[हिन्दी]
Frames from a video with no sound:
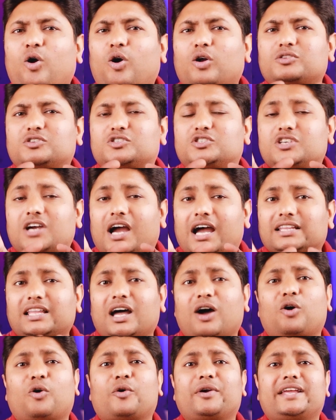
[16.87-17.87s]
और
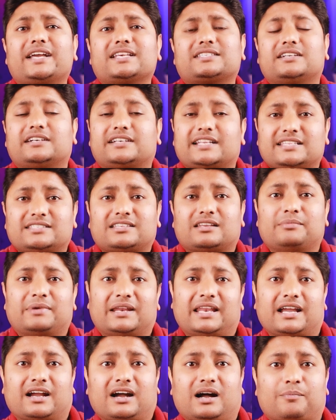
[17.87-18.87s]
ज़्यादा ऑडियंस रिटेंशन
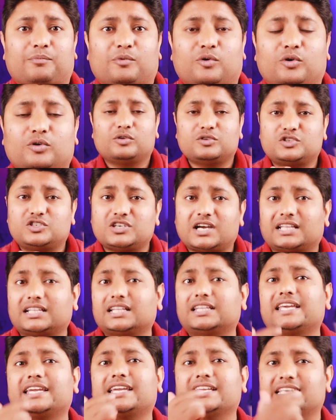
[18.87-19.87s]
मिलेगा आपको
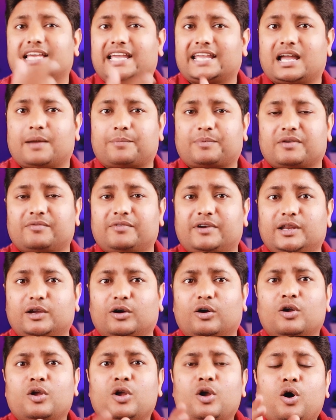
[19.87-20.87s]
ज़्यादा देखी जाएगी आपकी
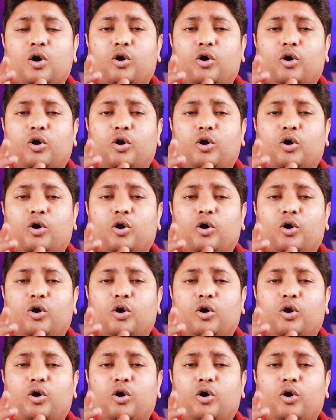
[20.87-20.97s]
वीडियो